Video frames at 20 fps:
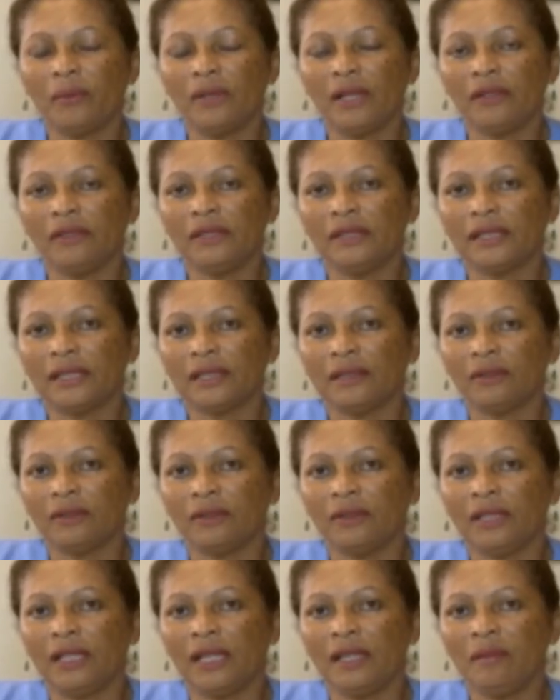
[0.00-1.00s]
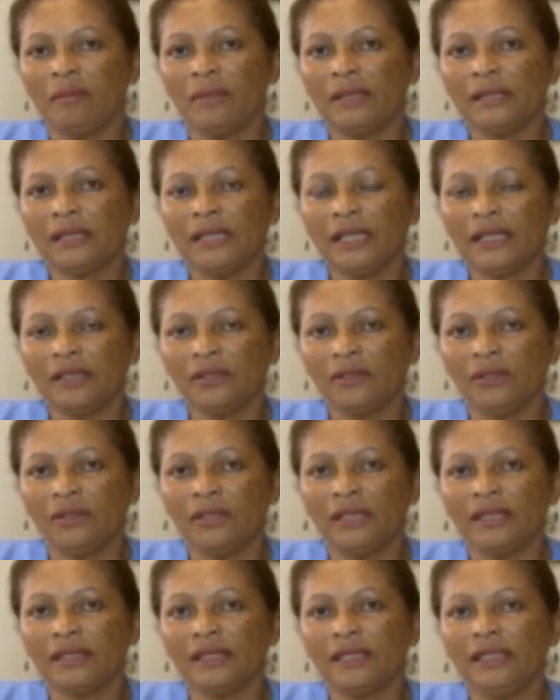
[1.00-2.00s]
por la Vicerrectoría de
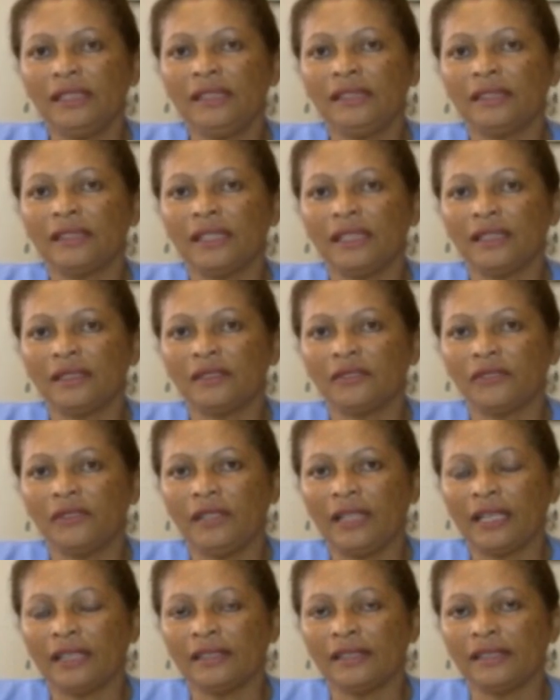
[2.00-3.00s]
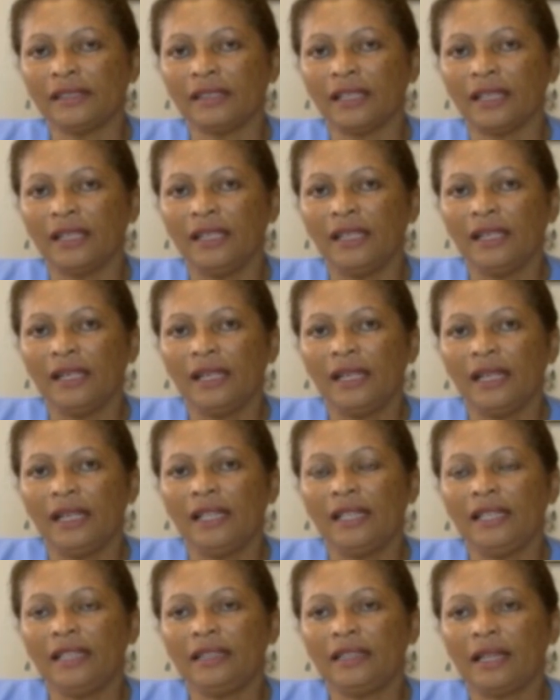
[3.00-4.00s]
Investigaciones y se les financia.
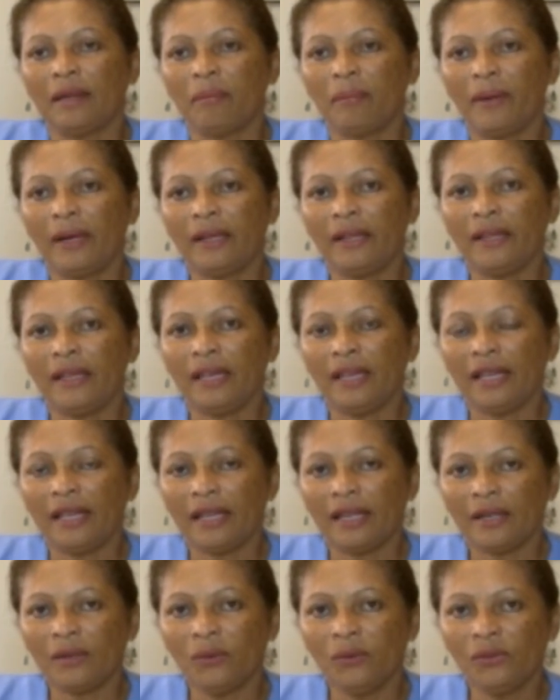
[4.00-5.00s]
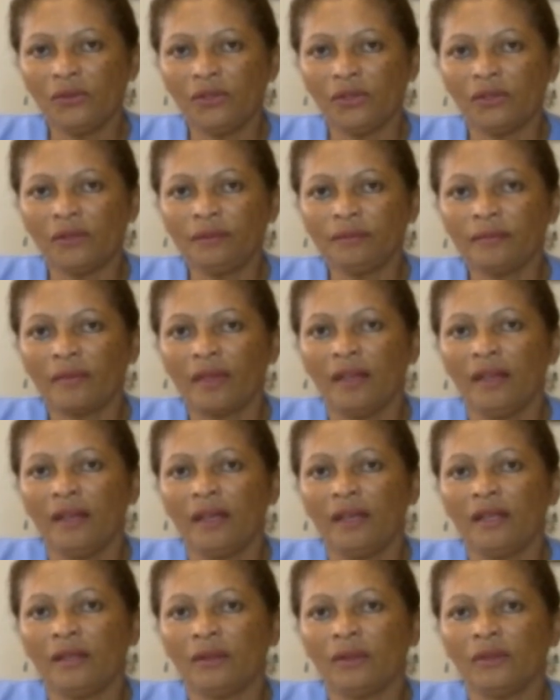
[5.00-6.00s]
En la etapa de ejecución,
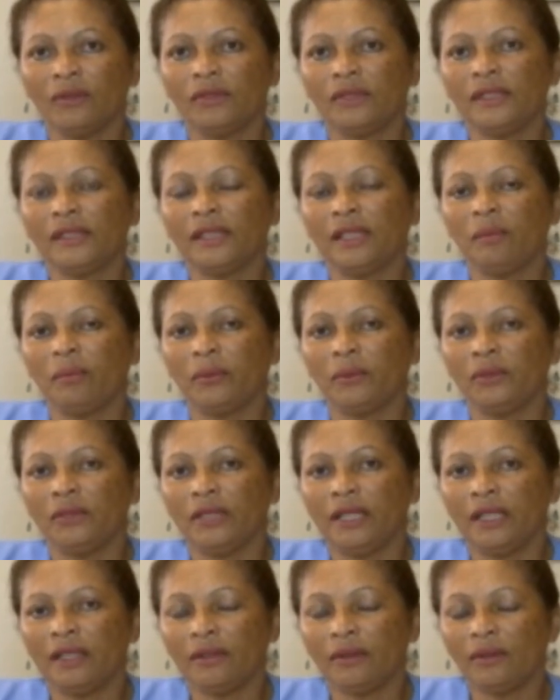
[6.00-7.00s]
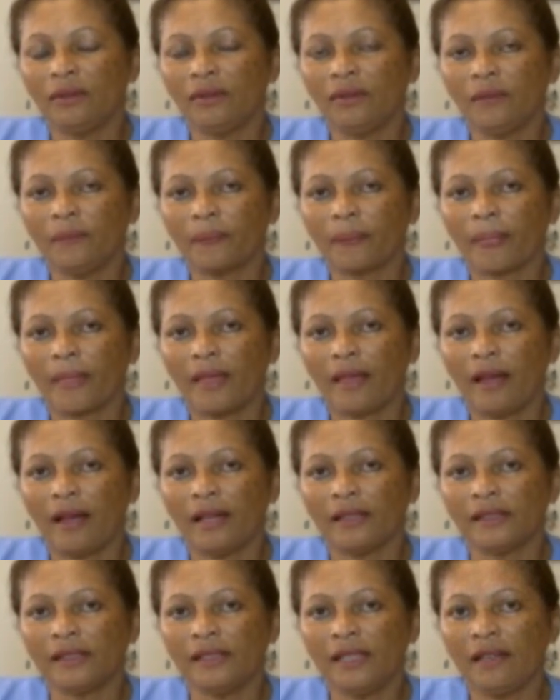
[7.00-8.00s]
entonces el proyecto
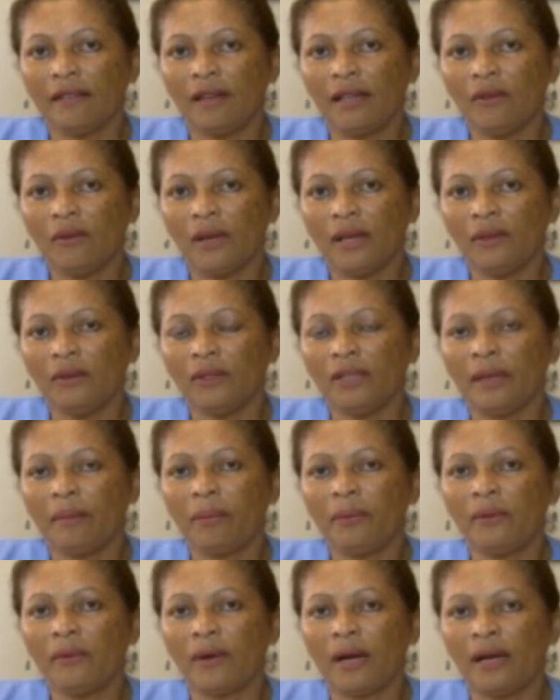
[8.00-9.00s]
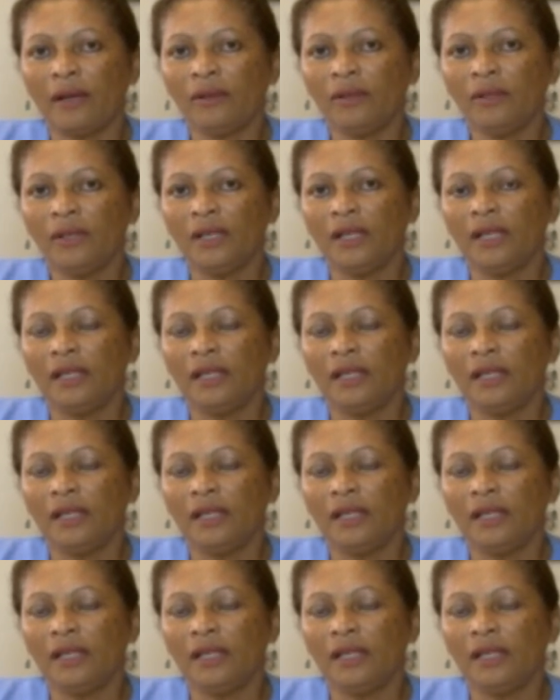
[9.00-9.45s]
así evaluado y aprobado